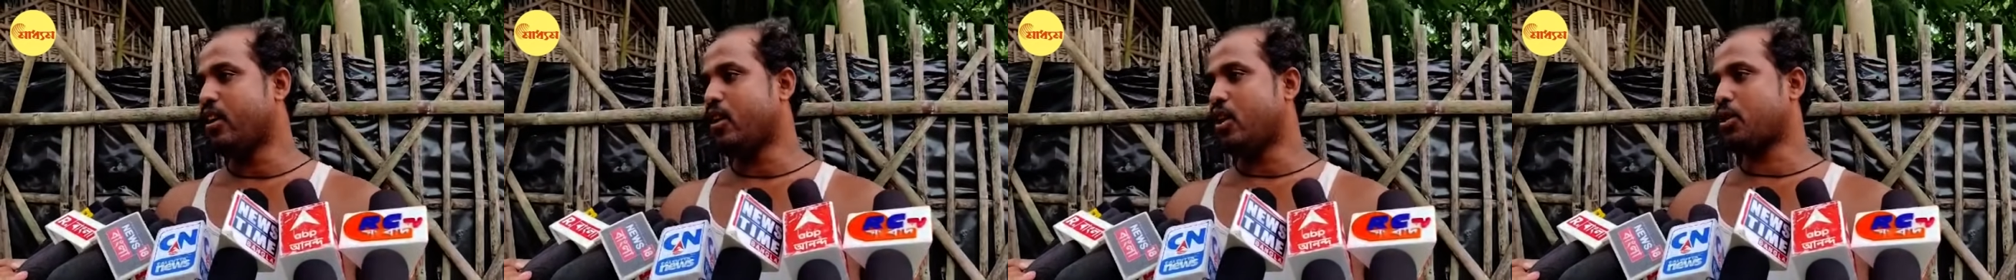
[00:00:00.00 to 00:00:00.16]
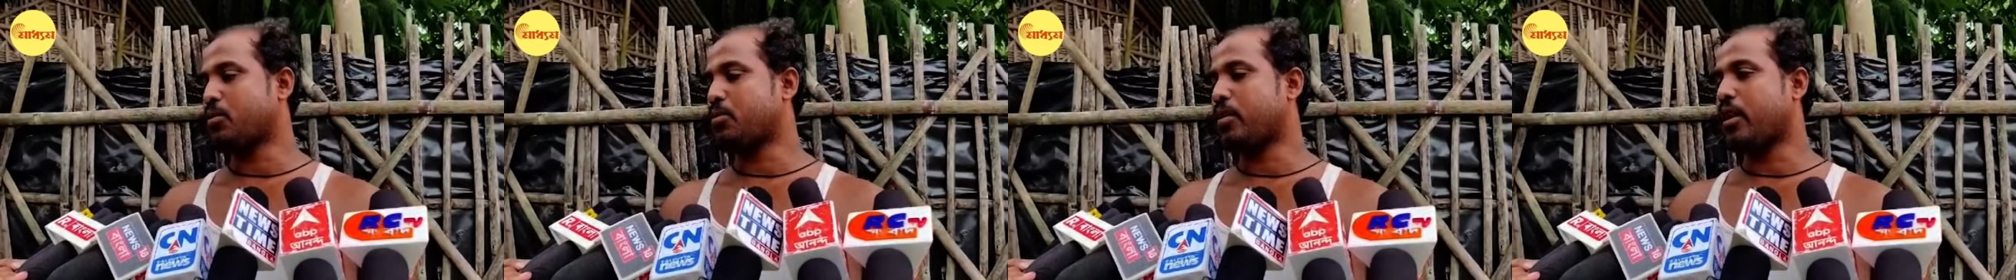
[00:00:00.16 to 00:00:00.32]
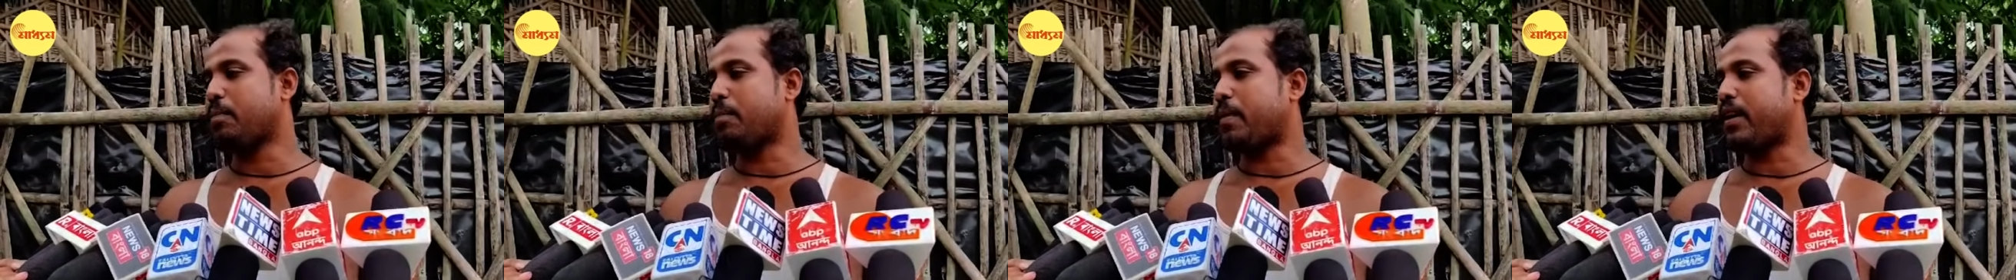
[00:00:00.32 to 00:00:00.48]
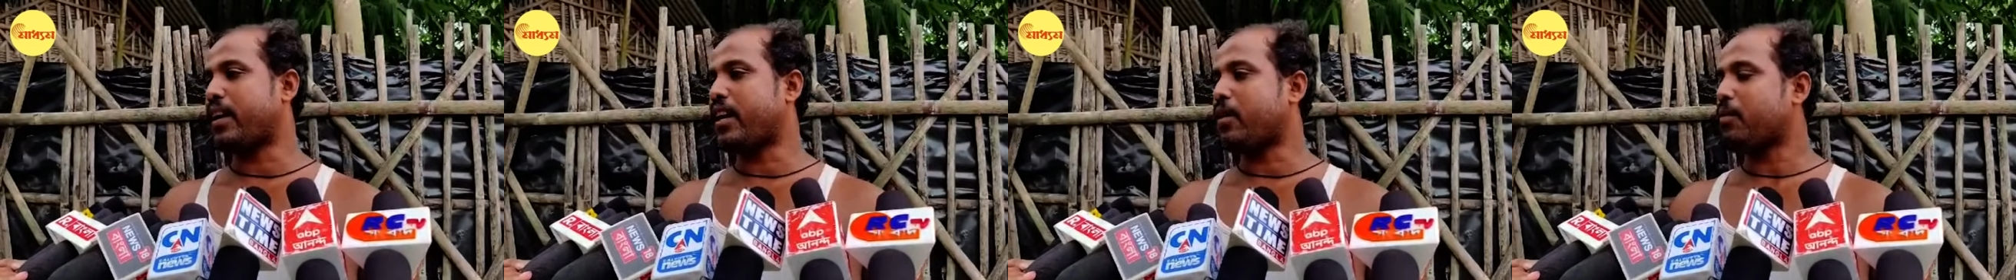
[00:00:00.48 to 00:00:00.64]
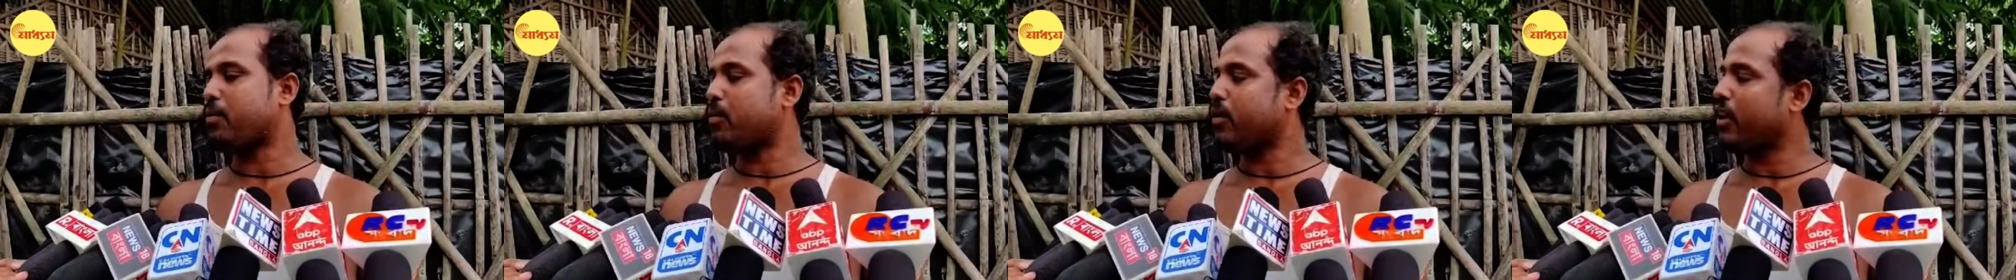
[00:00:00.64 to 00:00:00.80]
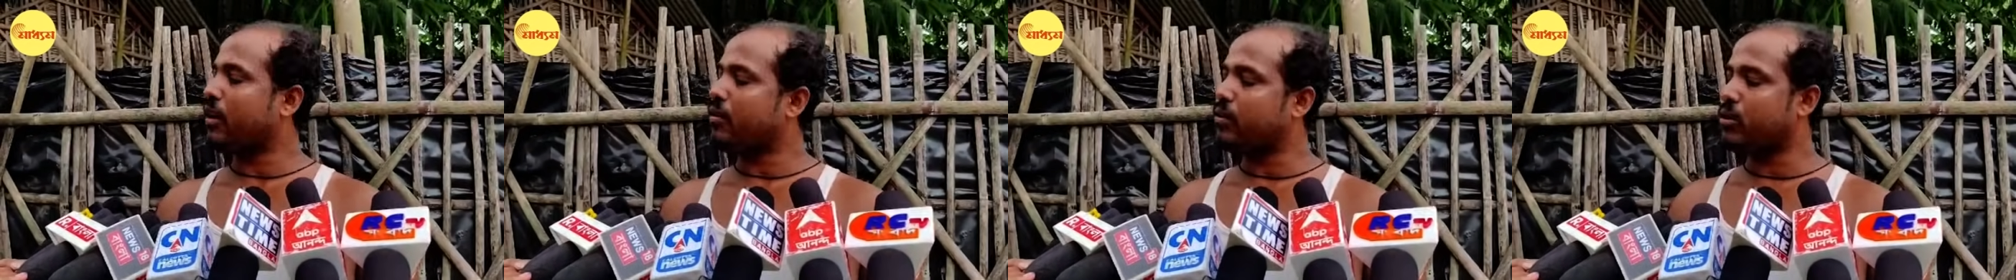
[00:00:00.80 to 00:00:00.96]
হসপিটালে পাঠার
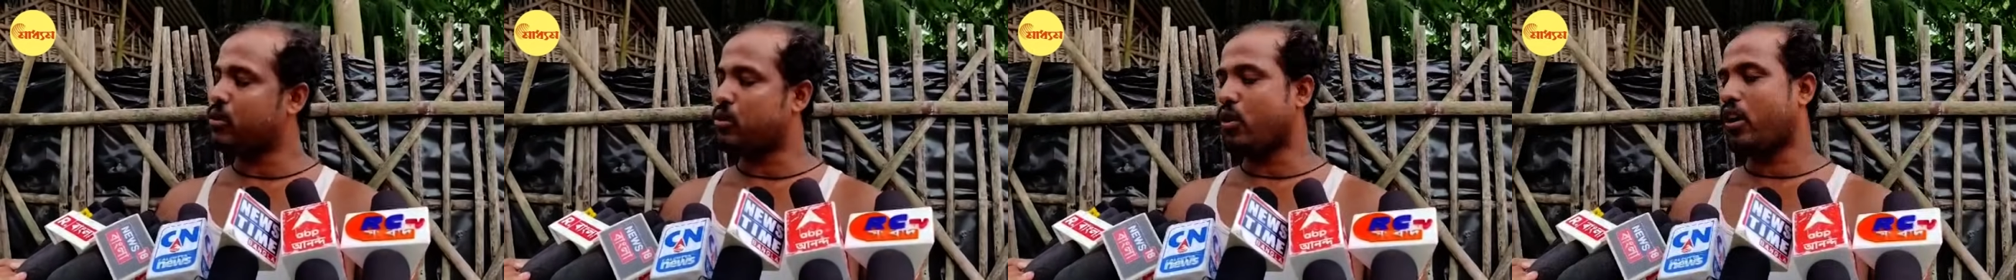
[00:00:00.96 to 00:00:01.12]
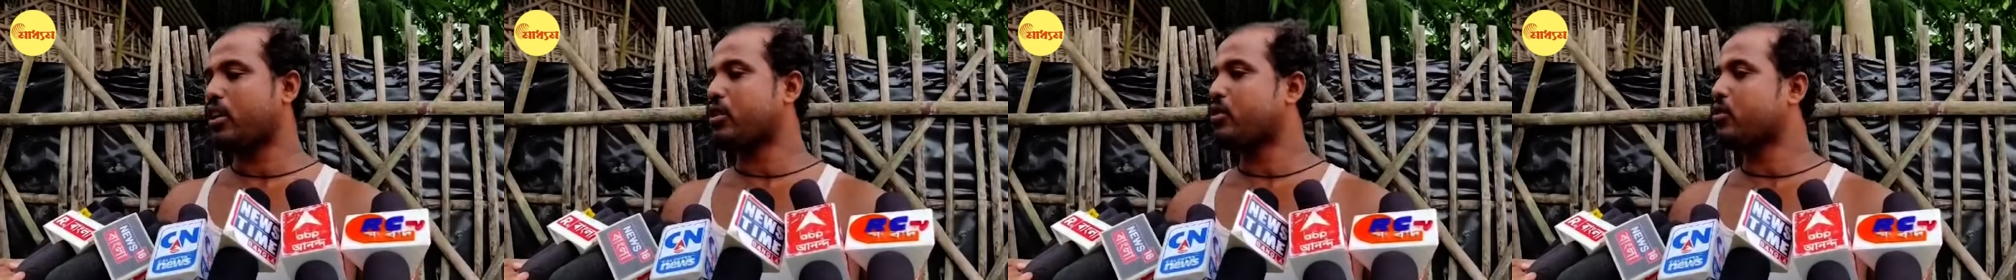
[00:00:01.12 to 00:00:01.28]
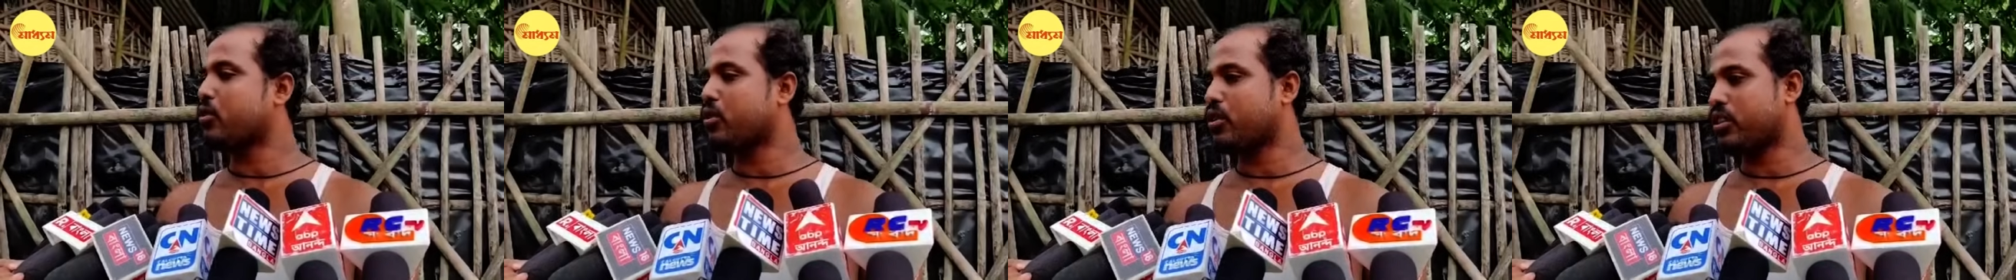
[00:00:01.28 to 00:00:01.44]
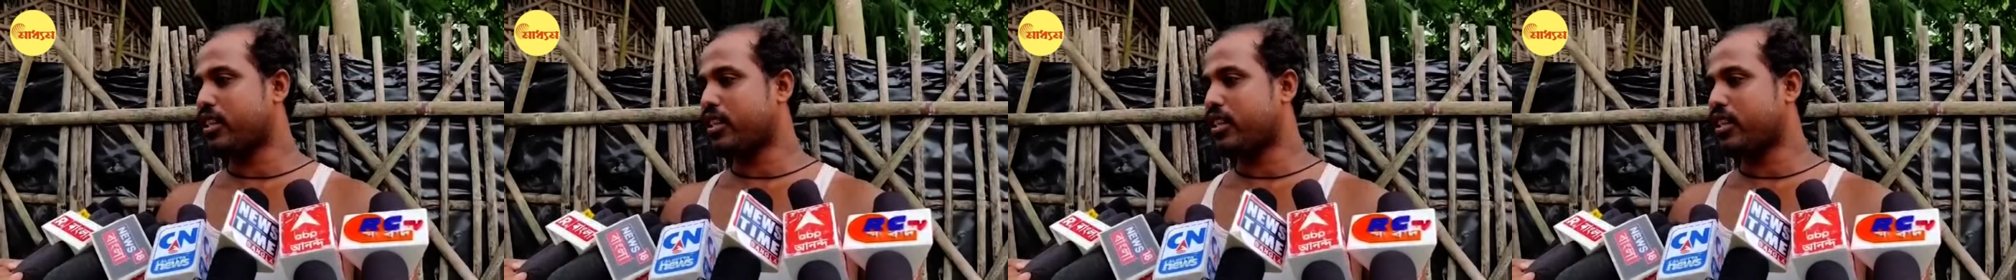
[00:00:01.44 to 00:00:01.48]
পরে আমি যোগাযোগ